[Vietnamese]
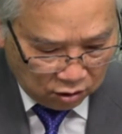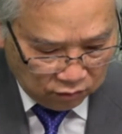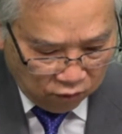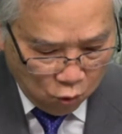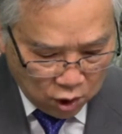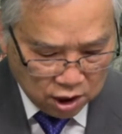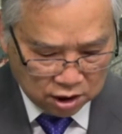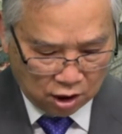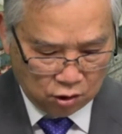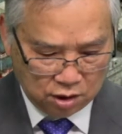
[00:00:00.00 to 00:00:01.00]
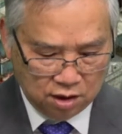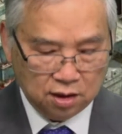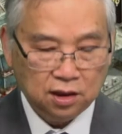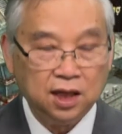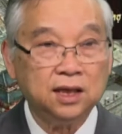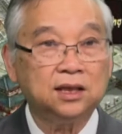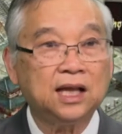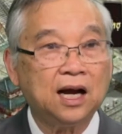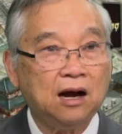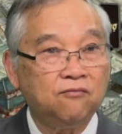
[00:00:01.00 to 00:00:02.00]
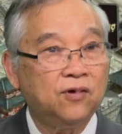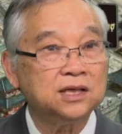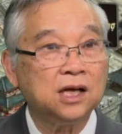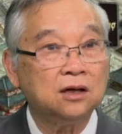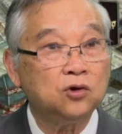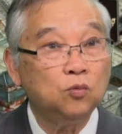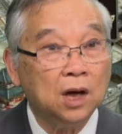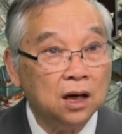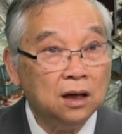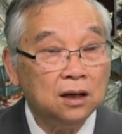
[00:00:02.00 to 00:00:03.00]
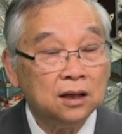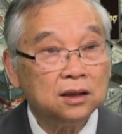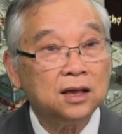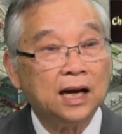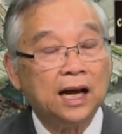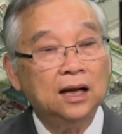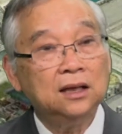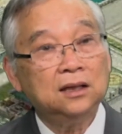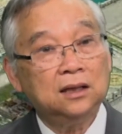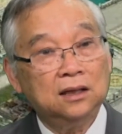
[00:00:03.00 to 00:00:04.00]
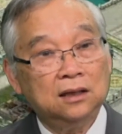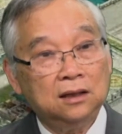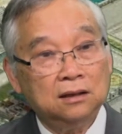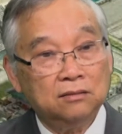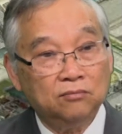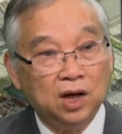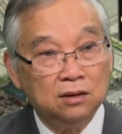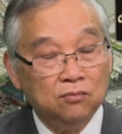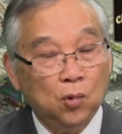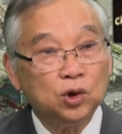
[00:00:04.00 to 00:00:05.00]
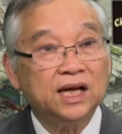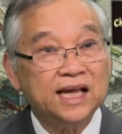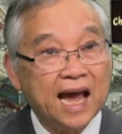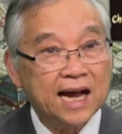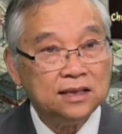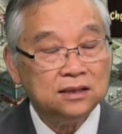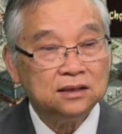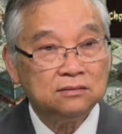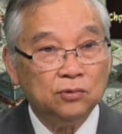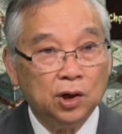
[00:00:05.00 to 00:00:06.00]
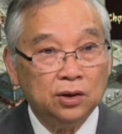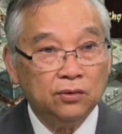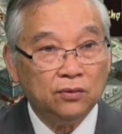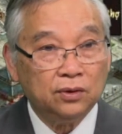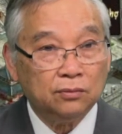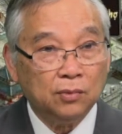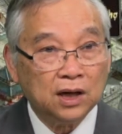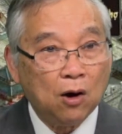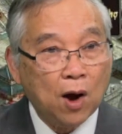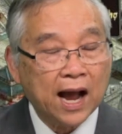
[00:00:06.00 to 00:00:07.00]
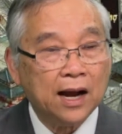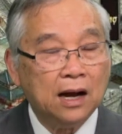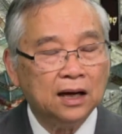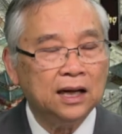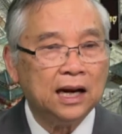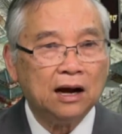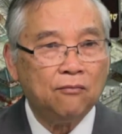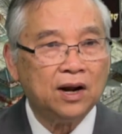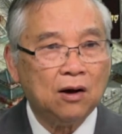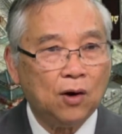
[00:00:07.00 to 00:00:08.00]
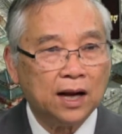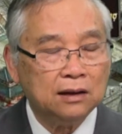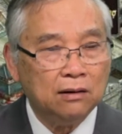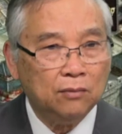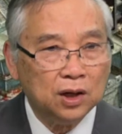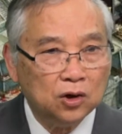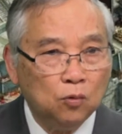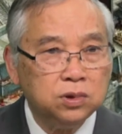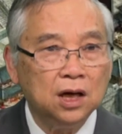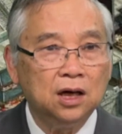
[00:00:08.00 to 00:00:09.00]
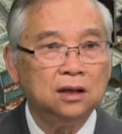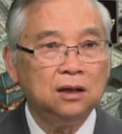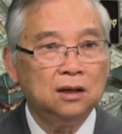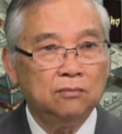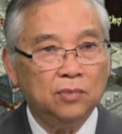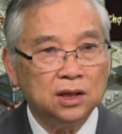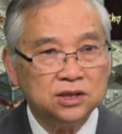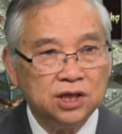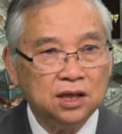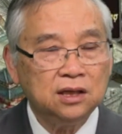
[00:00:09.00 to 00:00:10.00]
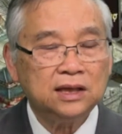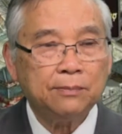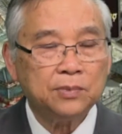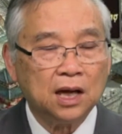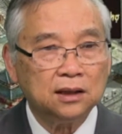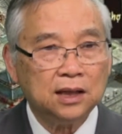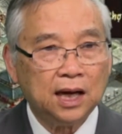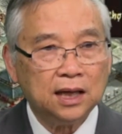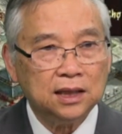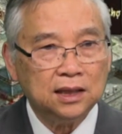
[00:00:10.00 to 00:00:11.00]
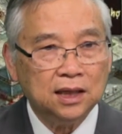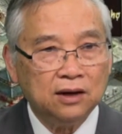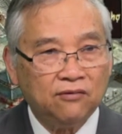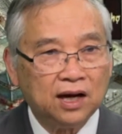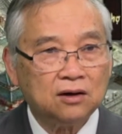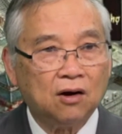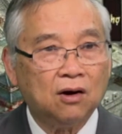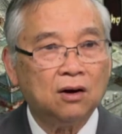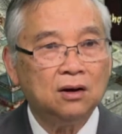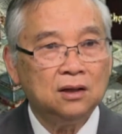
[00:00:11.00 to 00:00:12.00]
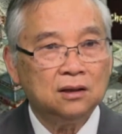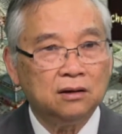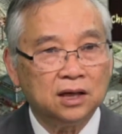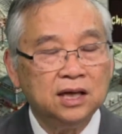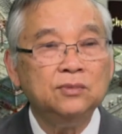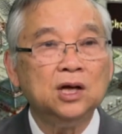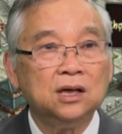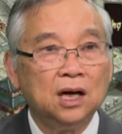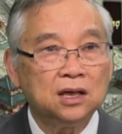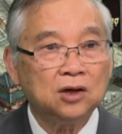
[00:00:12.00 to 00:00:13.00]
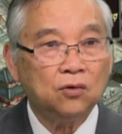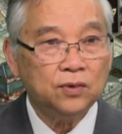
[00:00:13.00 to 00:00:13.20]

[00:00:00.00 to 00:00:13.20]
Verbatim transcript: phú cường rồi thì ta không phải sợ chúng nữa tức là mình mua thời gian mình mình đầu hàng nghĩa là không phải đầu hàng nhưng mà mình nhún nhường mình xin chấp nhận cái vai trò khiêm nhường hơn đối với